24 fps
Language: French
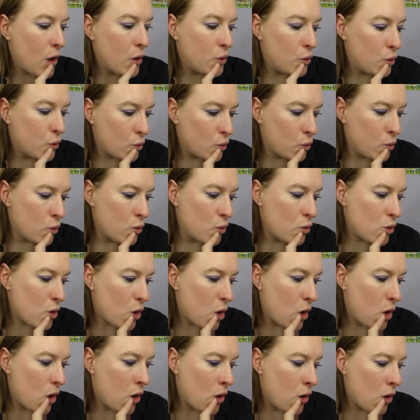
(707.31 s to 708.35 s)
Du coup,
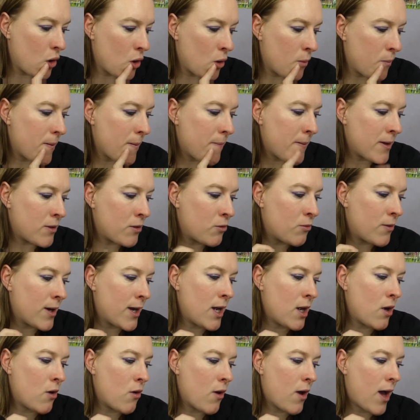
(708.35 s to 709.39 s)
euh, Papa
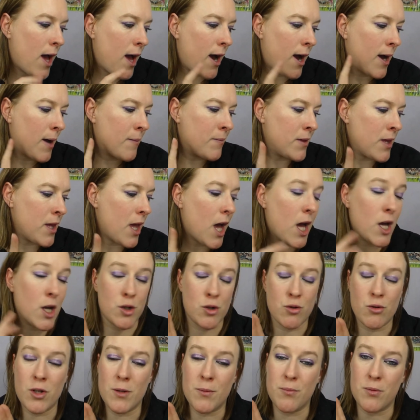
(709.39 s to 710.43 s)
Noël a ramené un
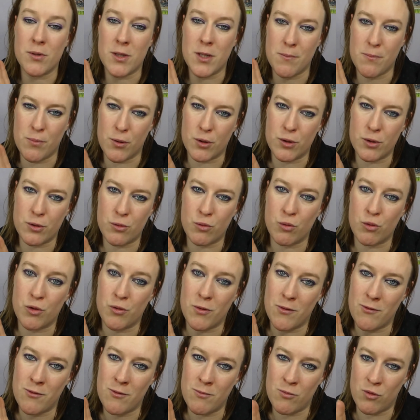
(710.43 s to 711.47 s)
joli petit poste. Donc
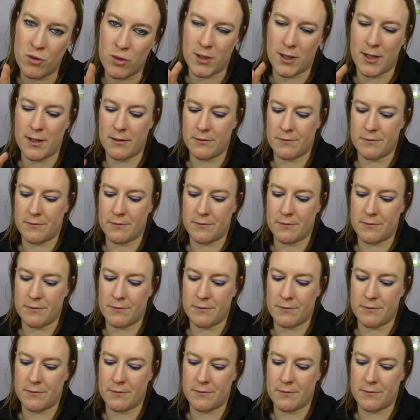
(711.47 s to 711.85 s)
je vais vous le montrer.